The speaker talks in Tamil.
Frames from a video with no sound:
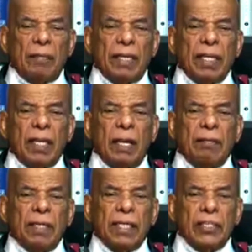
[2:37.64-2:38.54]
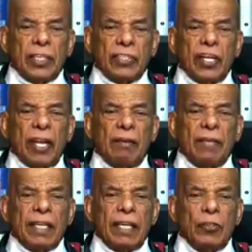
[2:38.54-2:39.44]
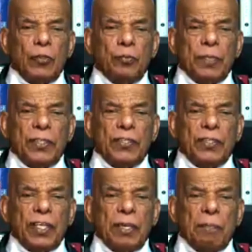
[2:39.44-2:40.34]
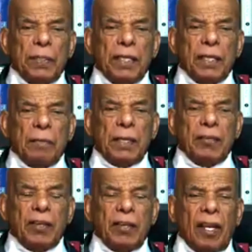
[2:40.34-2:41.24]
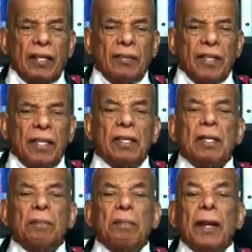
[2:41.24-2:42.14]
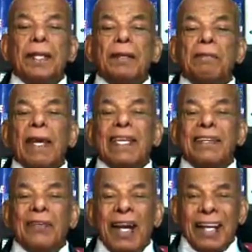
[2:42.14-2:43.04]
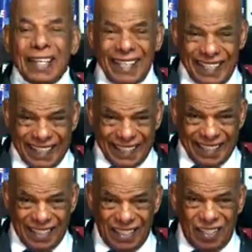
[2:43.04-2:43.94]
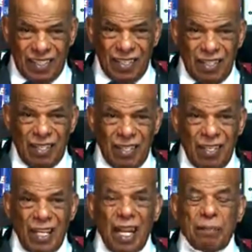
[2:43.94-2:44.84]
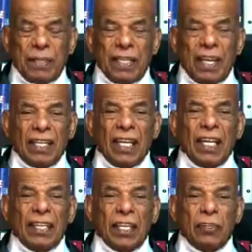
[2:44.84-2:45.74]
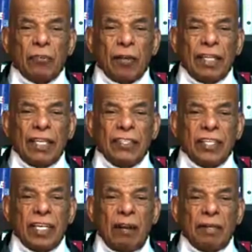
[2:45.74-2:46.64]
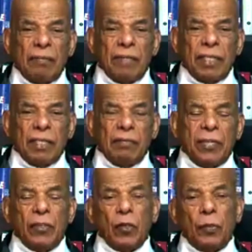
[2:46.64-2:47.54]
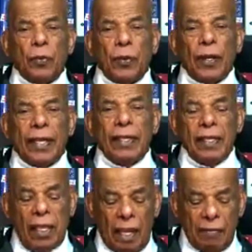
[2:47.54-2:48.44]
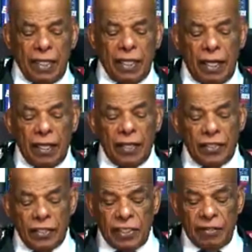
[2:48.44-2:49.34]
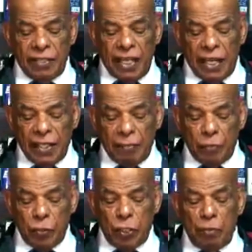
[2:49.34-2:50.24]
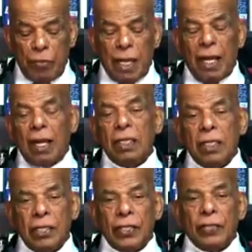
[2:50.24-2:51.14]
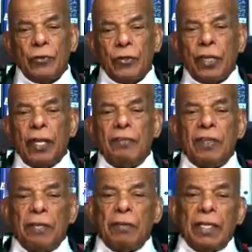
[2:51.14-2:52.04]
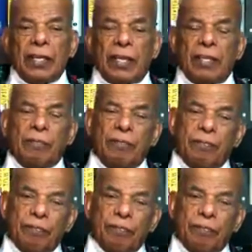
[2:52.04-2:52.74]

அமெரிக்காவிலே டெஸ்லாவானாலே உற்பத்தி செய்யப்படுகிற பேட்ரி காரோட படுமலிவாக இருக்கிறது அப்படியானால் அந்த துறையிலே சீனாவிடம் விட்டு வேறு ஒரு பொருளை அமெரிக்கா எடுத்து செய்வதாக முடியுமா என்ற ஒரு கேள்வியும் எழுகிறது